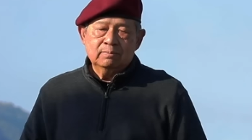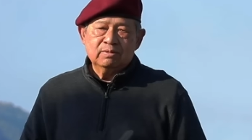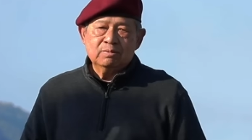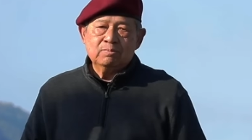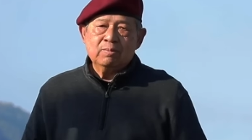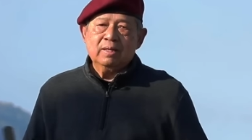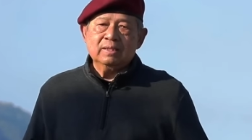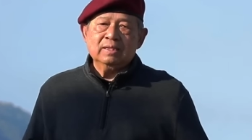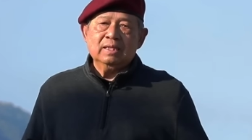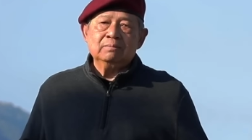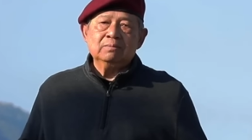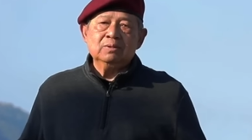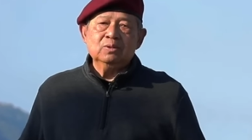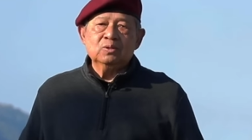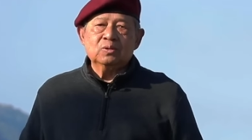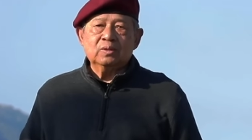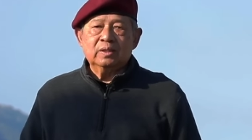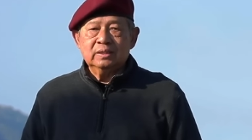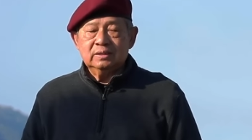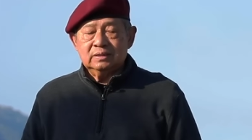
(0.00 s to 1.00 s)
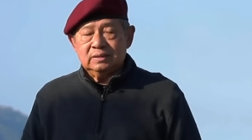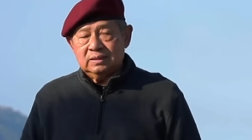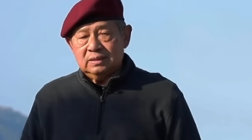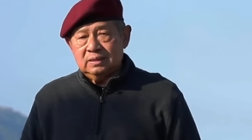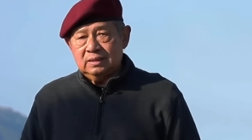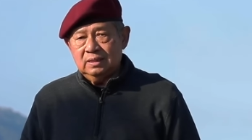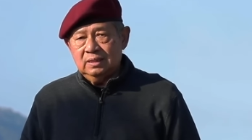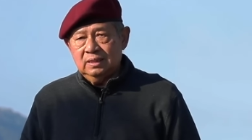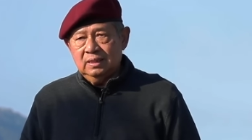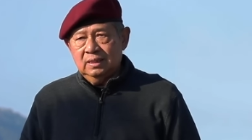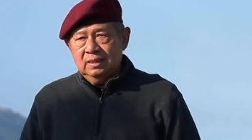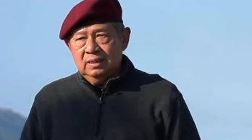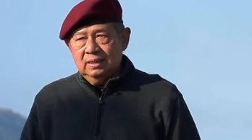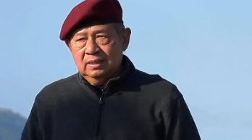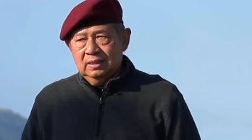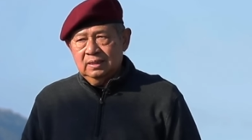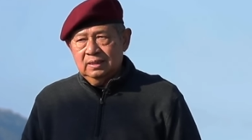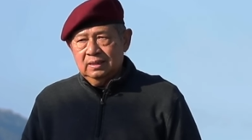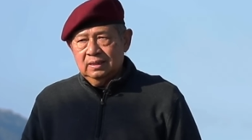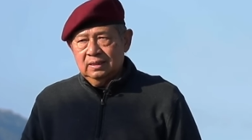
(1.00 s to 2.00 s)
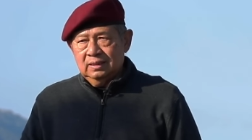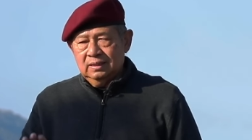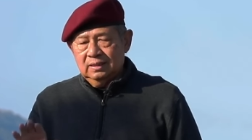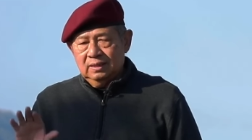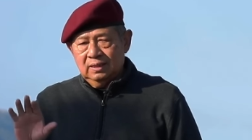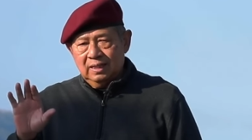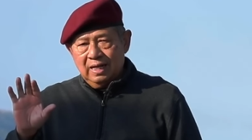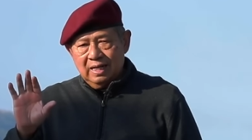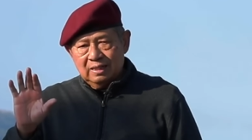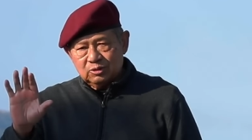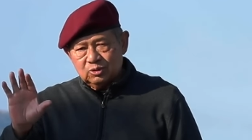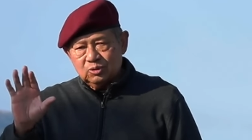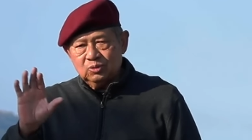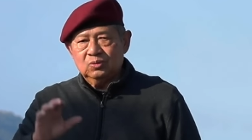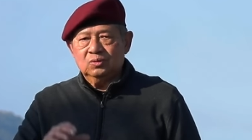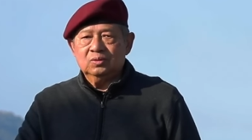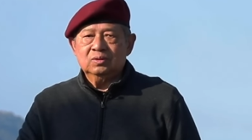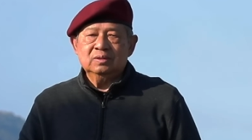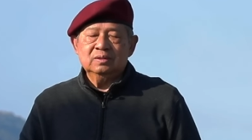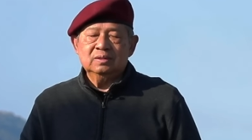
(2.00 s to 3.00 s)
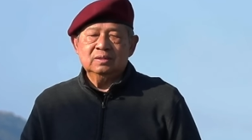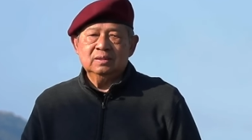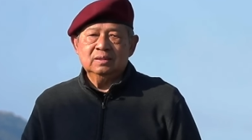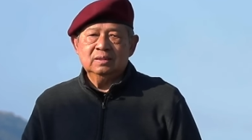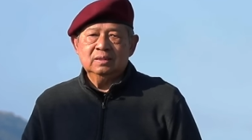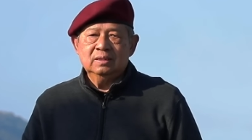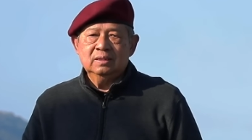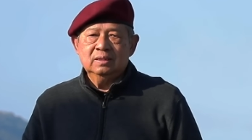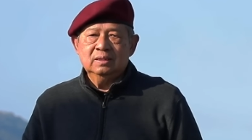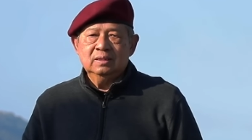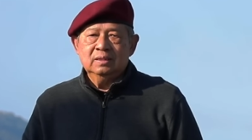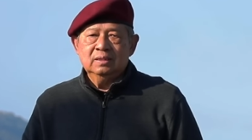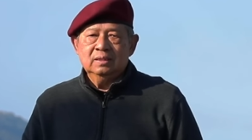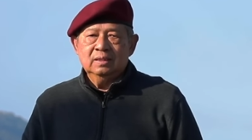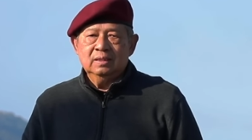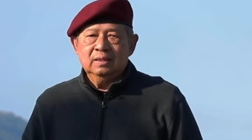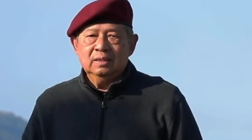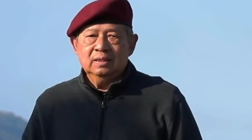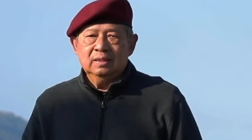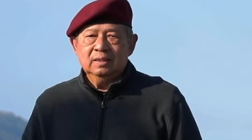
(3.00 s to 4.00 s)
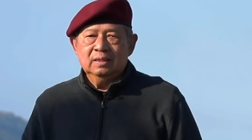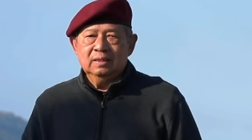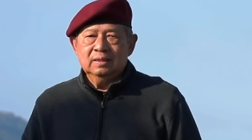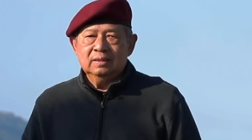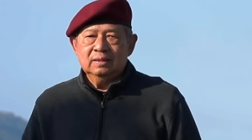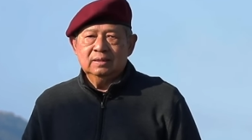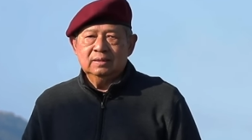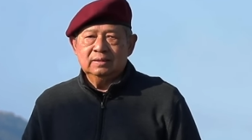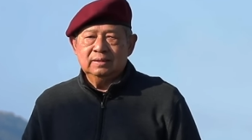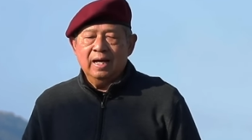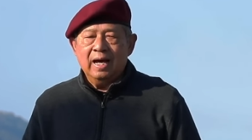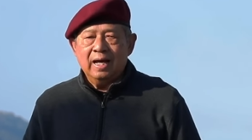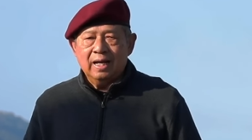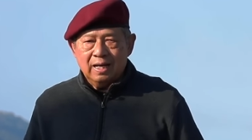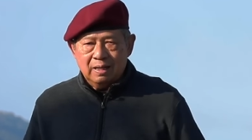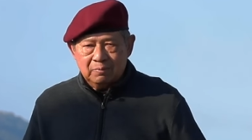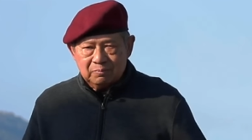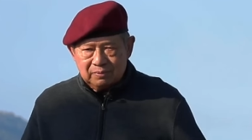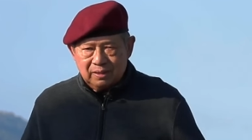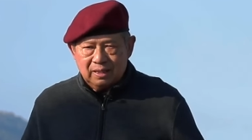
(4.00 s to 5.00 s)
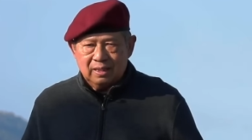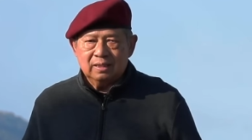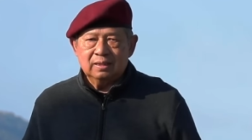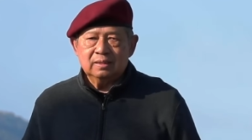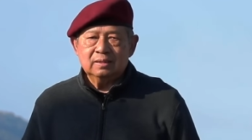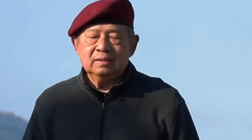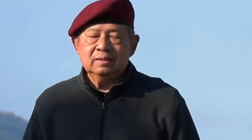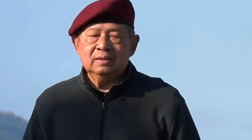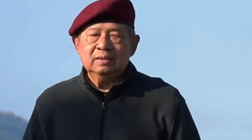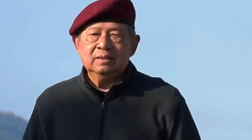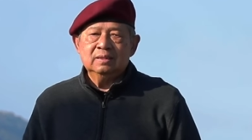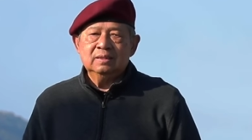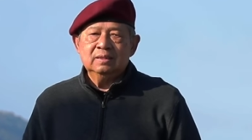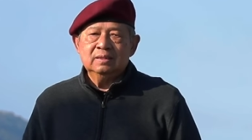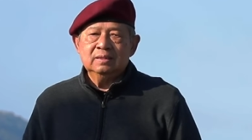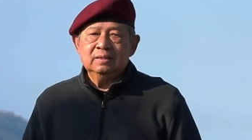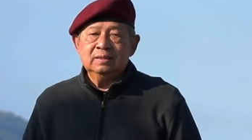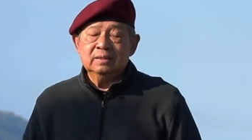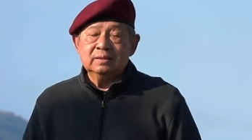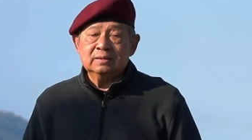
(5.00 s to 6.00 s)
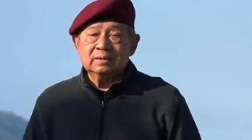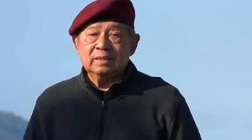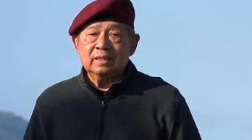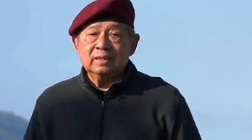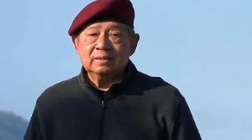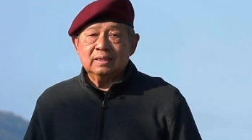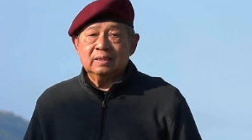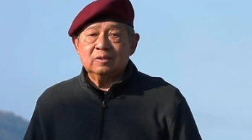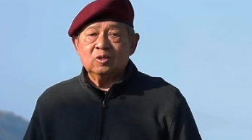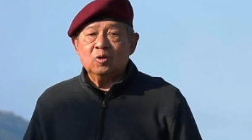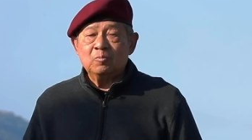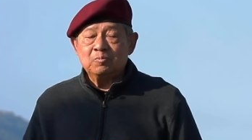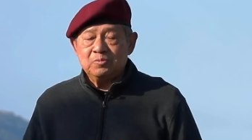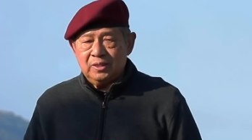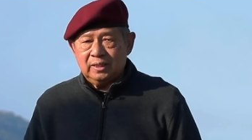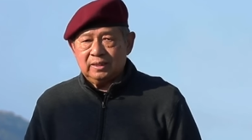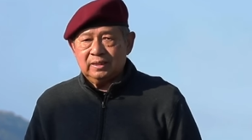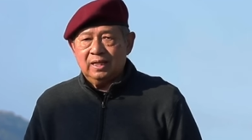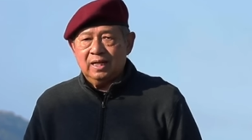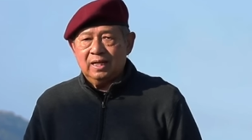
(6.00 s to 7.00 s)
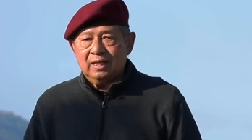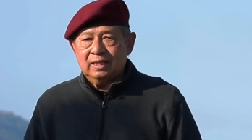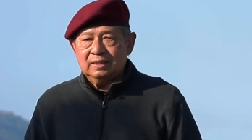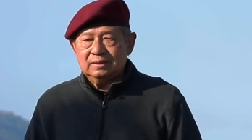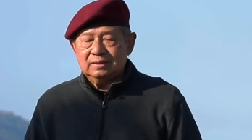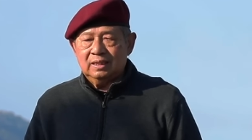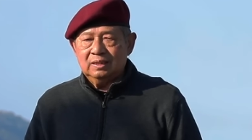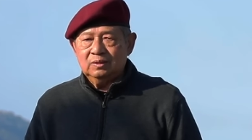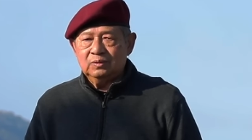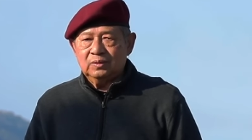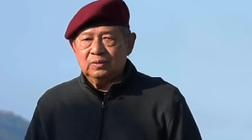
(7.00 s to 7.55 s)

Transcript: lebih banyak melukis langsung uh, di alamnya, di sekitar objek yang akan saya